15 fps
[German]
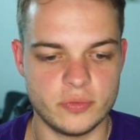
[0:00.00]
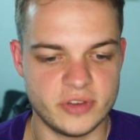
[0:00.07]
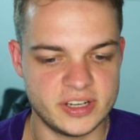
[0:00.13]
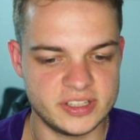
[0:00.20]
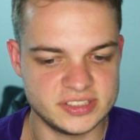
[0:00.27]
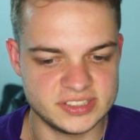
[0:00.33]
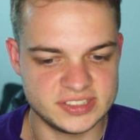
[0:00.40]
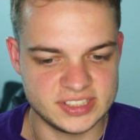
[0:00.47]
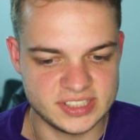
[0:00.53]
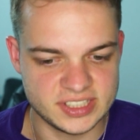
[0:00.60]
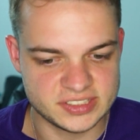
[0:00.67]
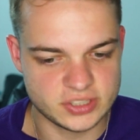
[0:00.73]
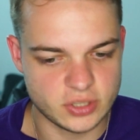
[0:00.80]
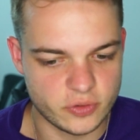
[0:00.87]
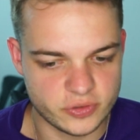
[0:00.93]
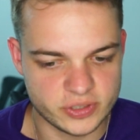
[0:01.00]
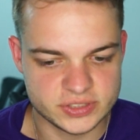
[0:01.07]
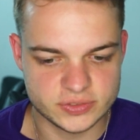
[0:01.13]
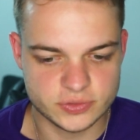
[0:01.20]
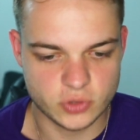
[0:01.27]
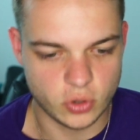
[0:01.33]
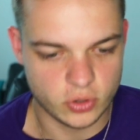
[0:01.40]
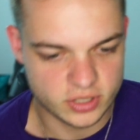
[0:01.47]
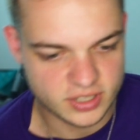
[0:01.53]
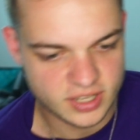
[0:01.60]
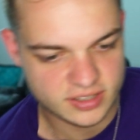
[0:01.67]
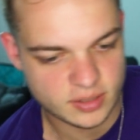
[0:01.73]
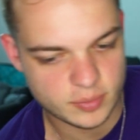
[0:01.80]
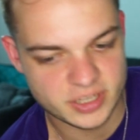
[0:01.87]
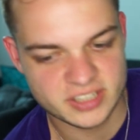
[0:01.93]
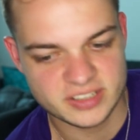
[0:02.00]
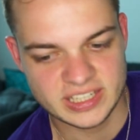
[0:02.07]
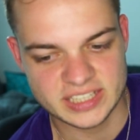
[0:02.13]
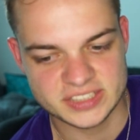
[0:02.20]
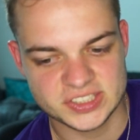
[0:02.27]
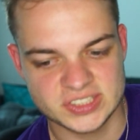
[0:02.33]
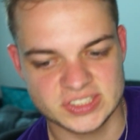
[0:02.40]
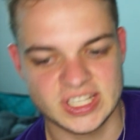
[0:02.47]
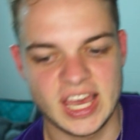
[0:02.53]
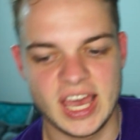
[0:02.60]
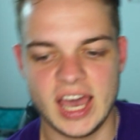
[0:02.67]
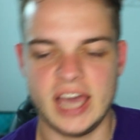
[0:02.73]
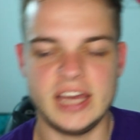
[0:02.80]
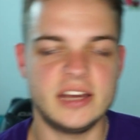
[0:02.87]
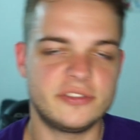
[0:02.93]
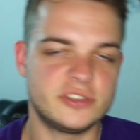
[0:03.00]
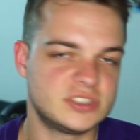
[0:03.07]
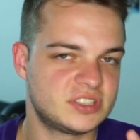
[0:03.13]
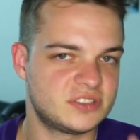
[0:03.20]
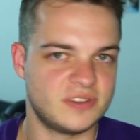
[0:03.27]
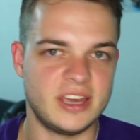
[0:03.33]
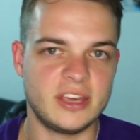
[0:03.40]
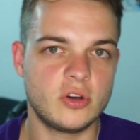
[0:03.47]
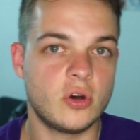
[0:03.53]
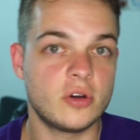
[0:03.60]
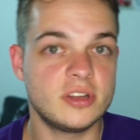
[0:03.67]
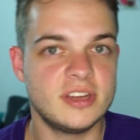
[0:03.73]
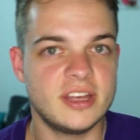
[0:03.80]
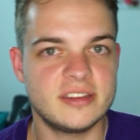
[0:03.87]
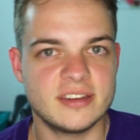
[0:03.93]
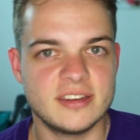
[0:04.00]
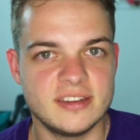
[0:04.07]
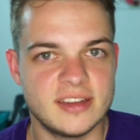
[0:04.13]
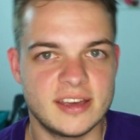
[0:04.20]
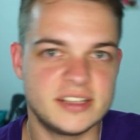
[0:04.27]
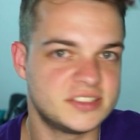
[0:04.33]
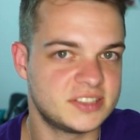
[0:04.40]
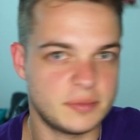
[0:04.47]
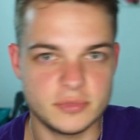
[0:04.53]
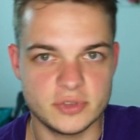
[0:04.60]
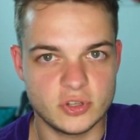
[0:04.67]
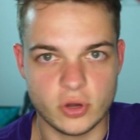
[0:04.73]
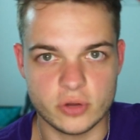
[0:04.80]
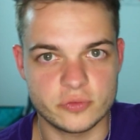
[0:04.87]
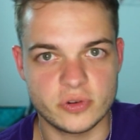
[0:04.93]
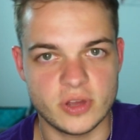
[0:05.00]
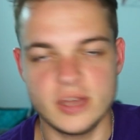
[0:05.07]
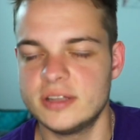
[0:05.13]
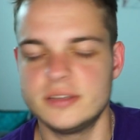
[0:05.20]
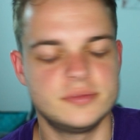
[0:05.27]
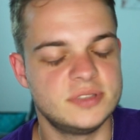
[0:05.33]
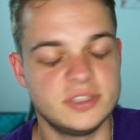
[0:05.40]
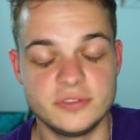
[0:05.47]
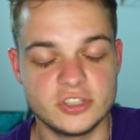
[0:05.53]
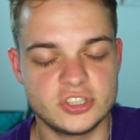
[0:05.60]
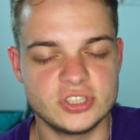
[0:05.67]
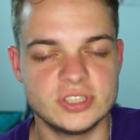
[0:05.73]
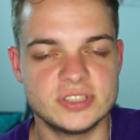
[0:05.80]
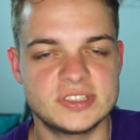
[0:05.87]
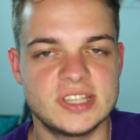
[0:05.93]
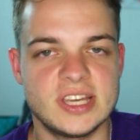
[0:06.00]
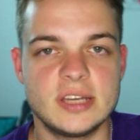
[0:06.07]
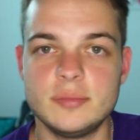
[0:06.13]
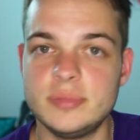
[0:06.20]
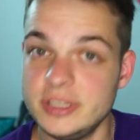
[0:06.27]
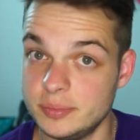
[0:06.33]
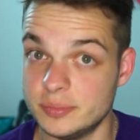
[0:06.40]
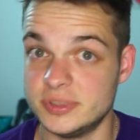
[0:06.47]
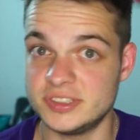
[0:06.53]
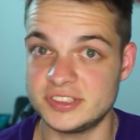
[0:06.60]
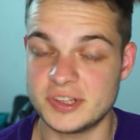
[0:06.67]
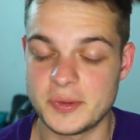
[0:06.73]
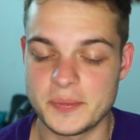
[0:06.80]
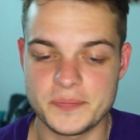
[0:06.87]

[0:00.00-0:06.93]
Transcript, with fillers: werdet ihr sehen, dass der Offensive Coordinator bei den Texans einer von zwei Coordinatoren in der gesamten Conf äh, Division ist, der geblieben ist.